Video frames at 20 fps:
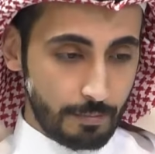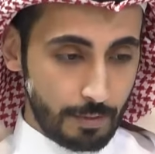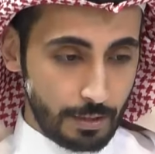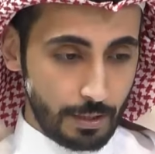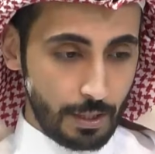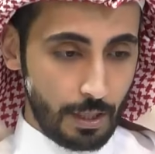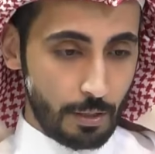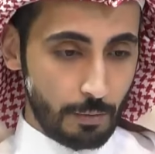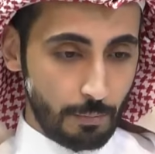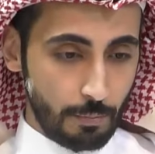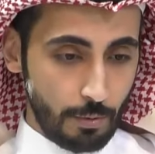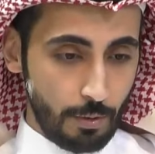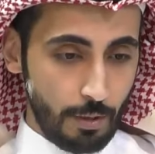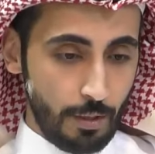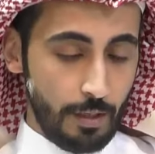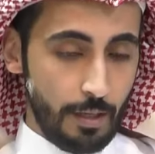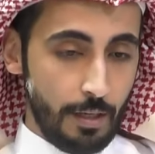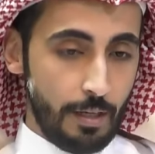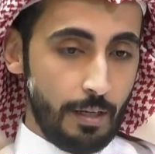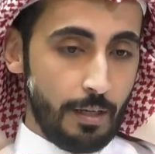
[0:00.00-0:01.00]
تجاربه
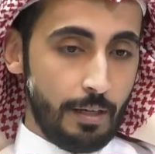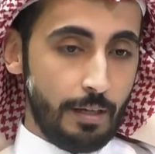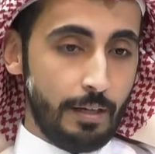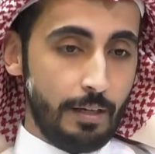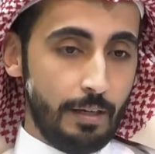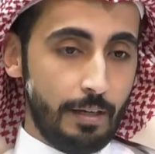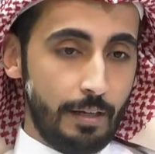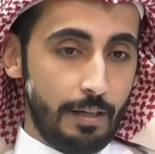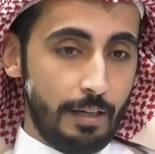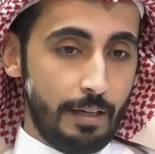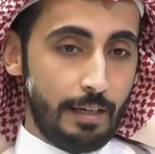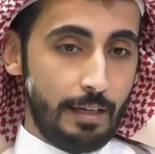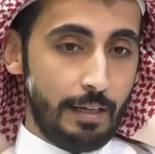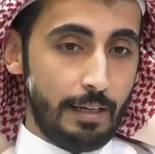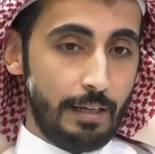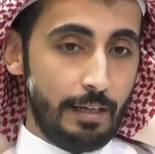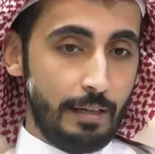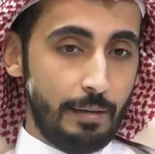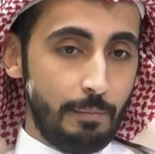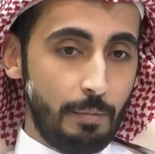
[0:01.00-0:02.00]

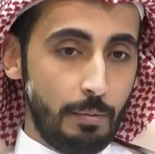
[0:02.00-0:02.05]
مقاولات.